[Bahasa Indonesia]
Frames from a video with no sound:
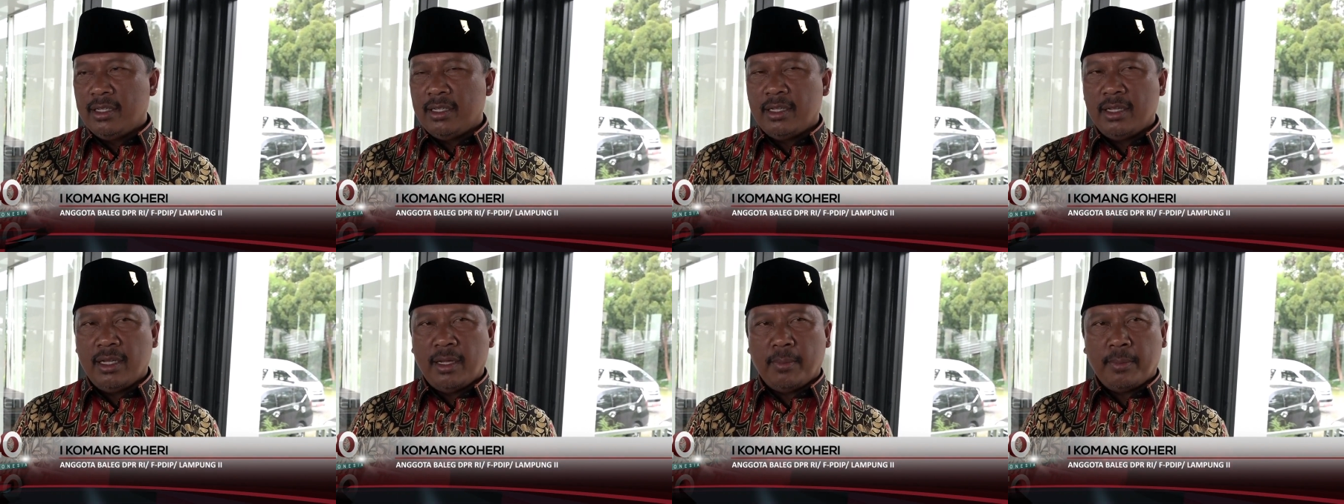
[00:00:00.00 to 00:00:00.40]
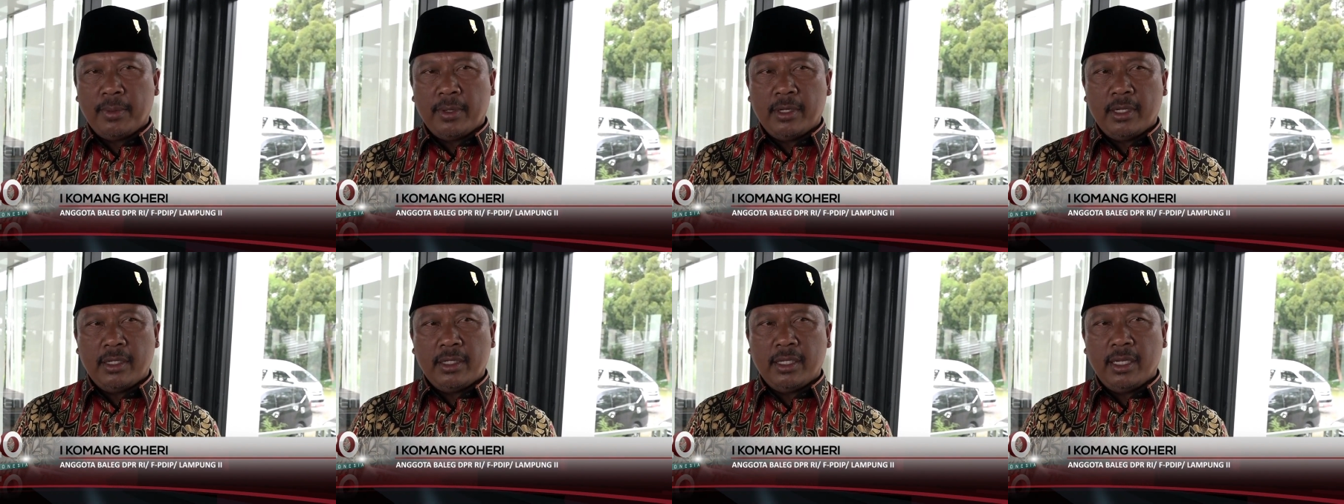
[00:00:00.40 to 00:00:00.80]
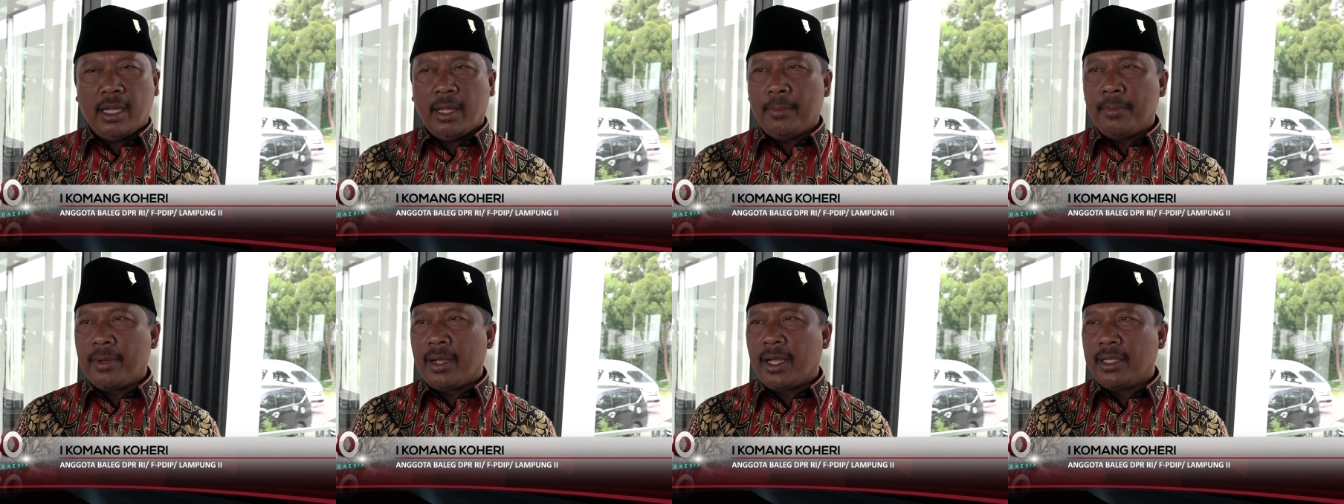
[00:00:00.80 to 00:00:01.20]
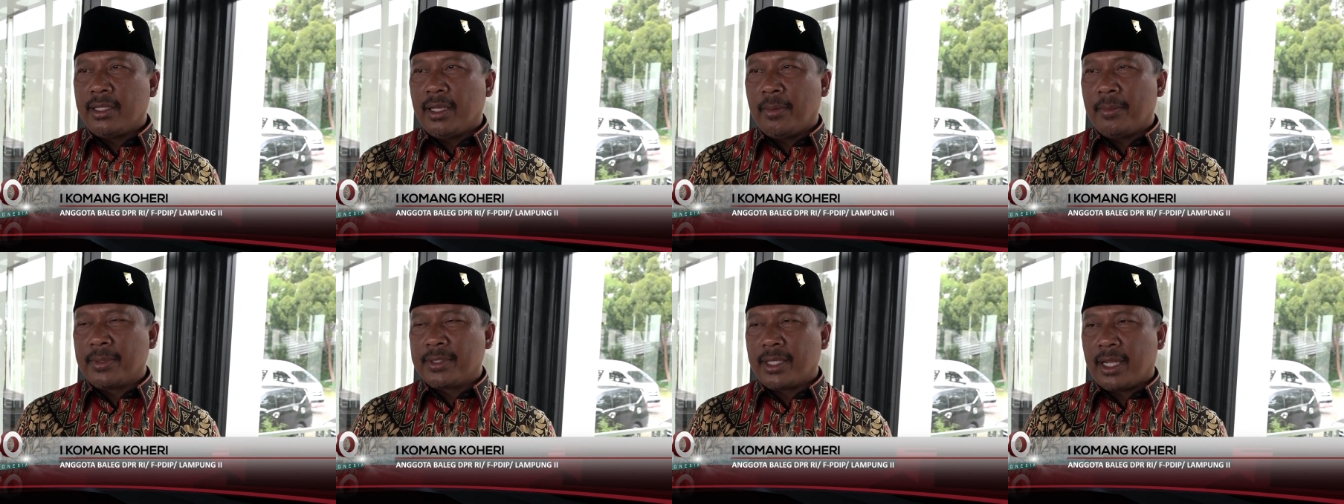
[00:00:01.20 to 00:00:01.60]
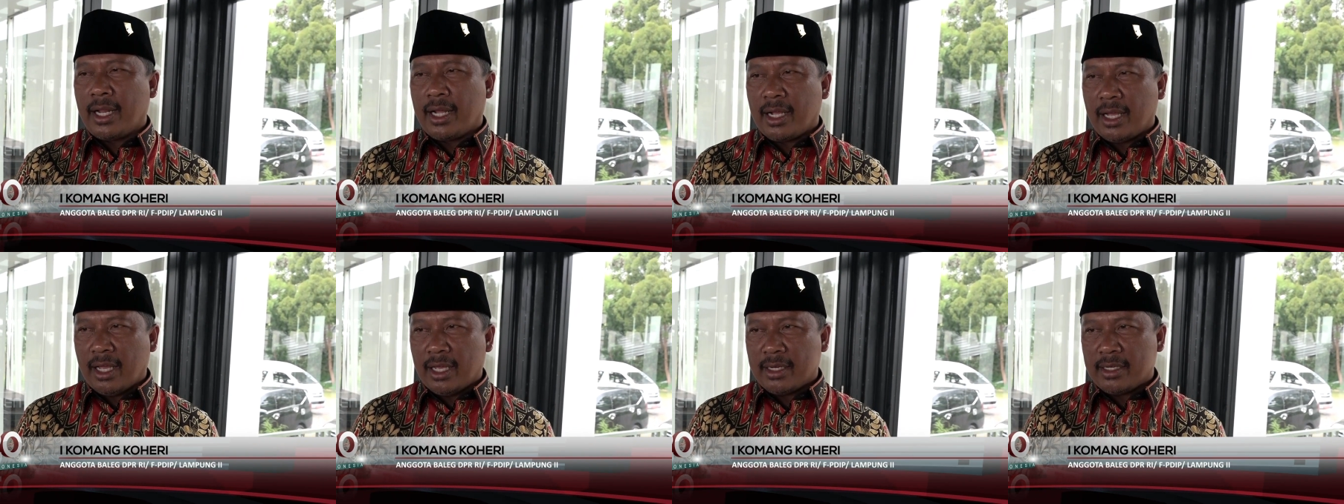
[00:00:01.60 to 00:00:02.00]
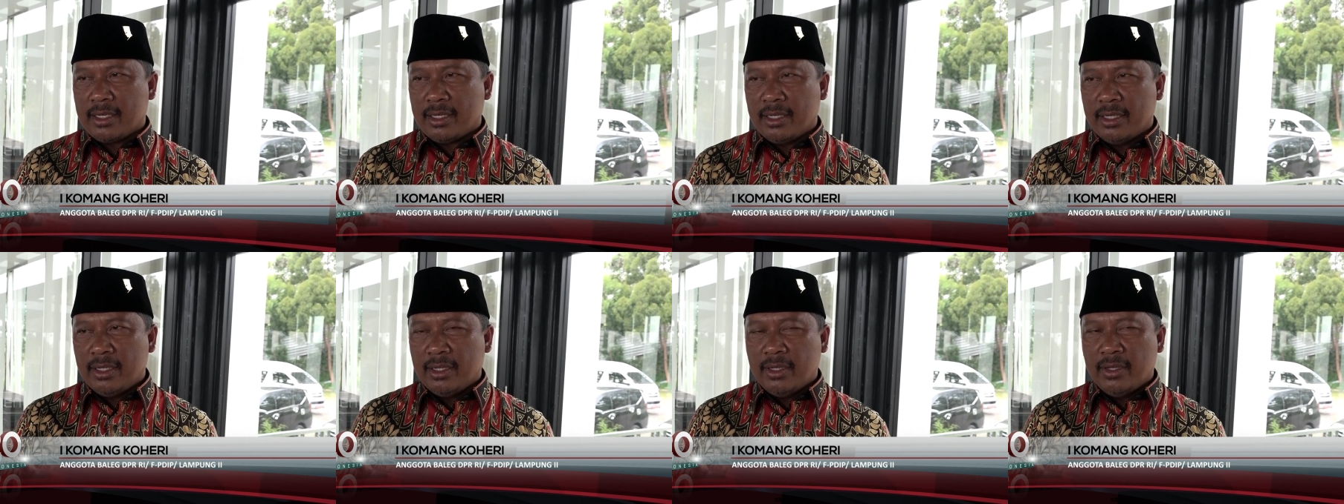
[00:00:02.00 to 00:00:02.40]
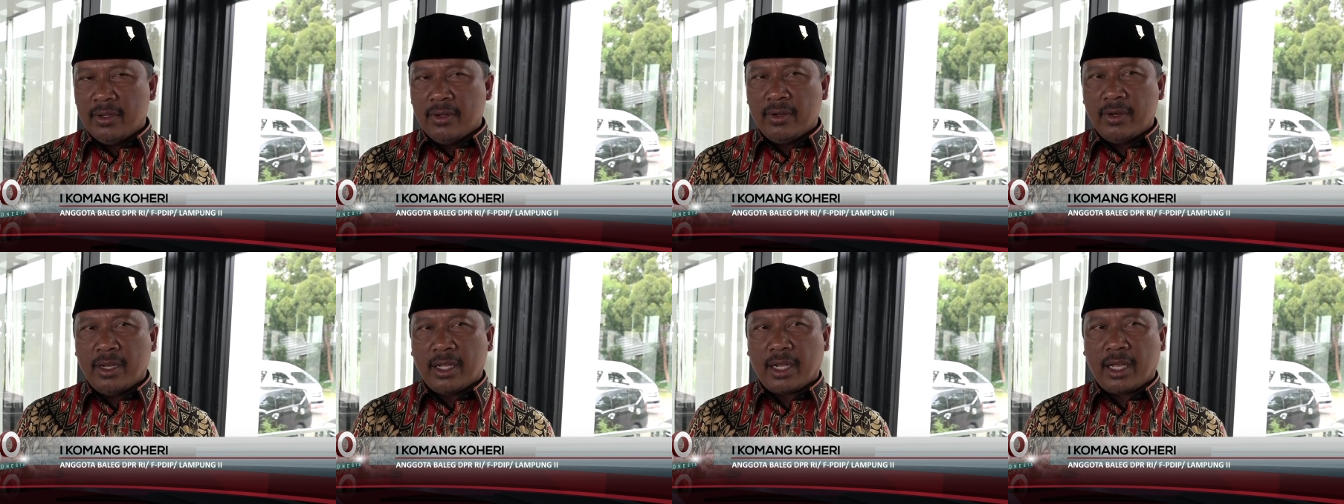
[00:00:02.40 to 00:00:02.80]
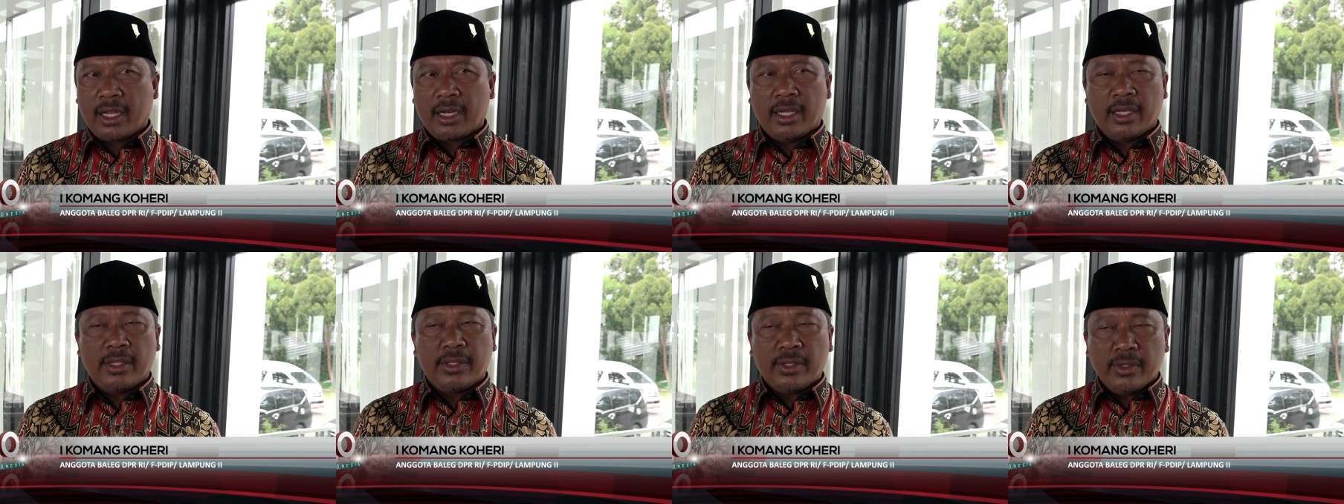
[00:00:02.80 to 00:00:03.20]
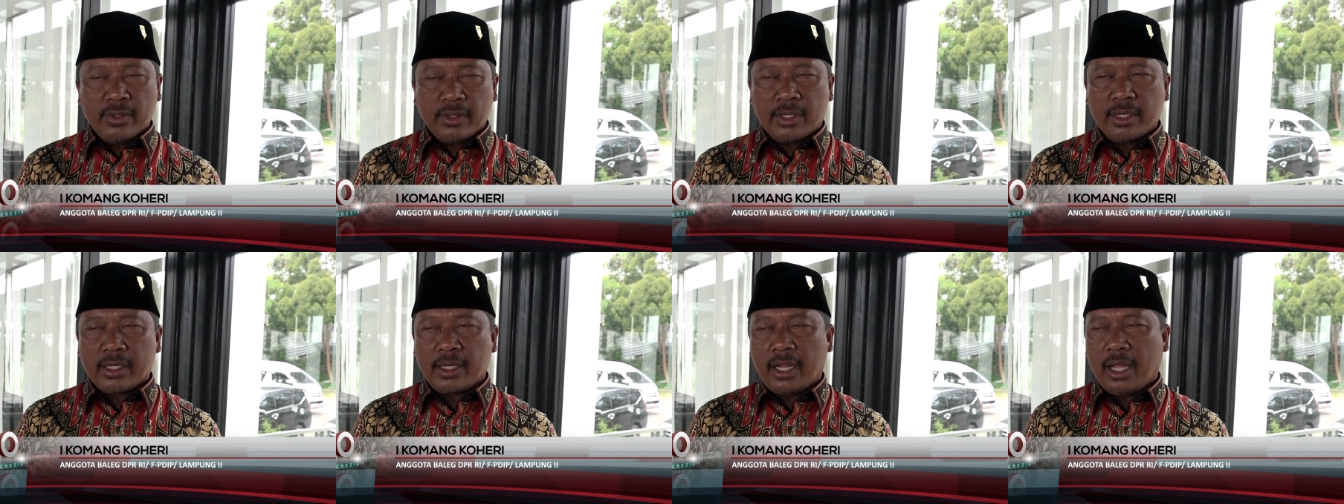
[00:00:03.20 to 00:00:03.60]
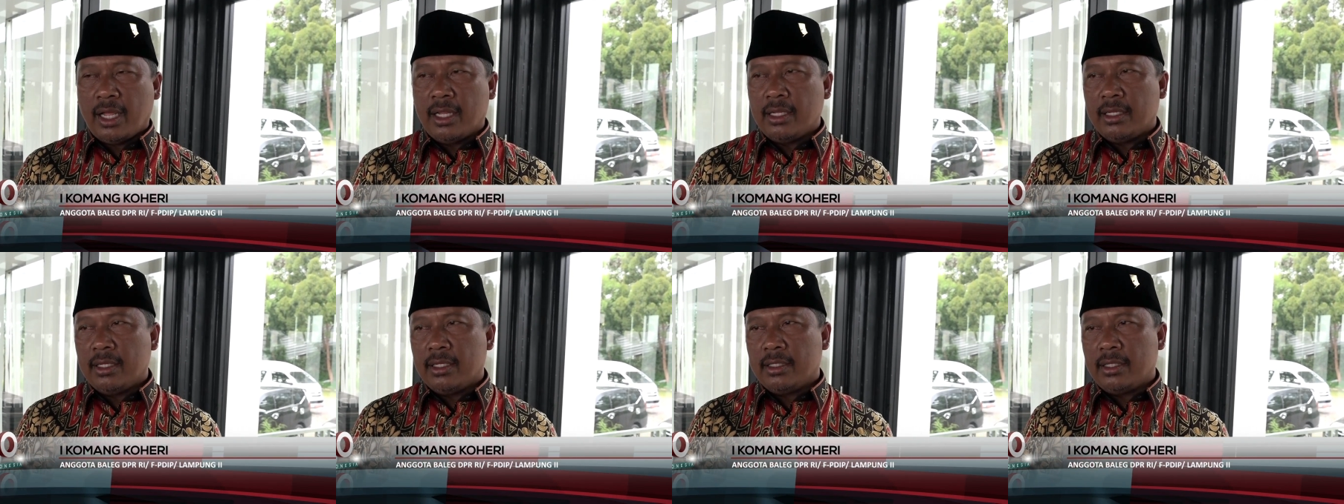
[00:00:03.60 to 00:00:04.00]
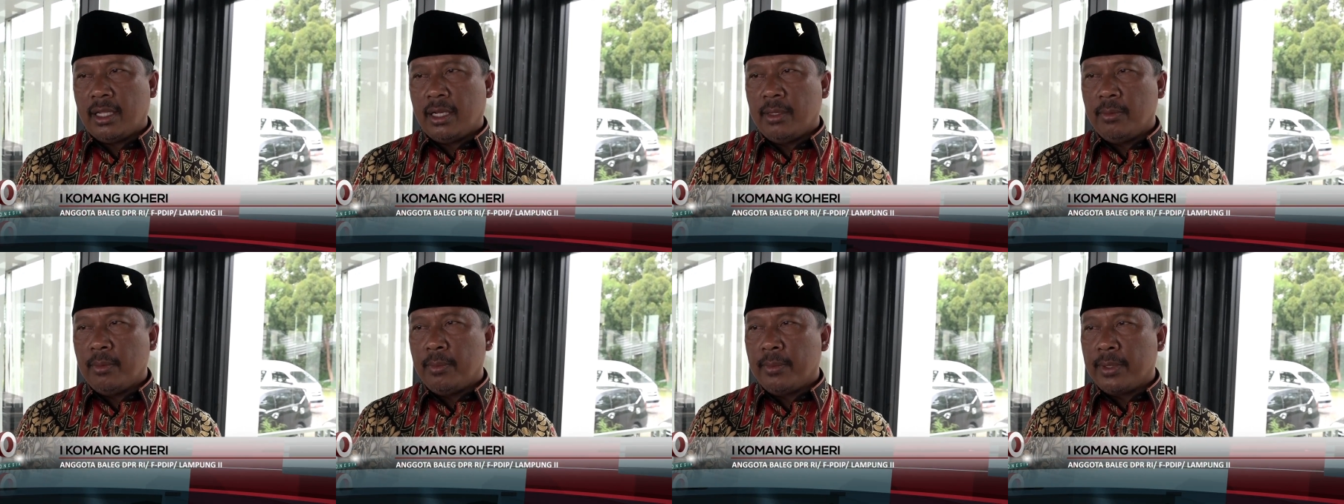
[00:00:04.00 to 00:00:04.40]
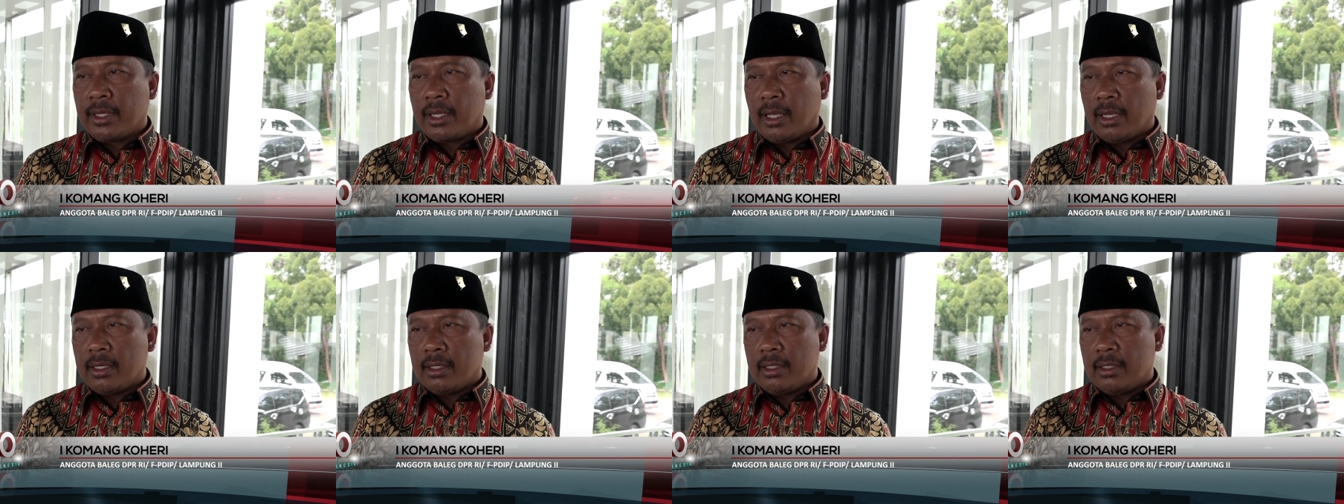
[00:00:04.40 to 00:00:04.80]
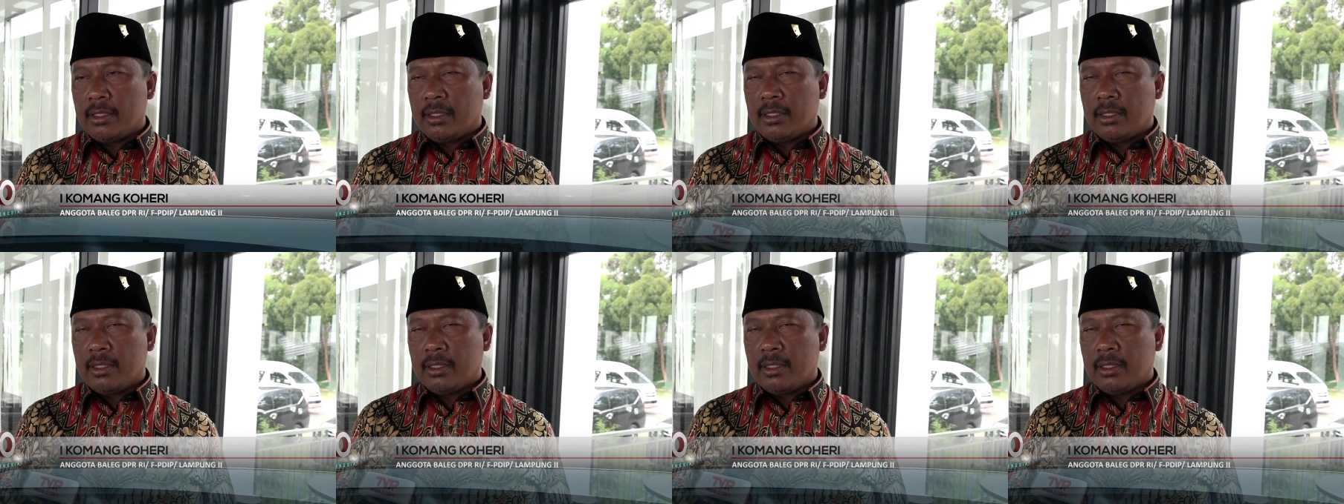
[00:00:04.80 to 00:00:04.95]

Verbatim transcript: e, apa tidak mengajak masyarakat oleh karena itu kita tadi memberikan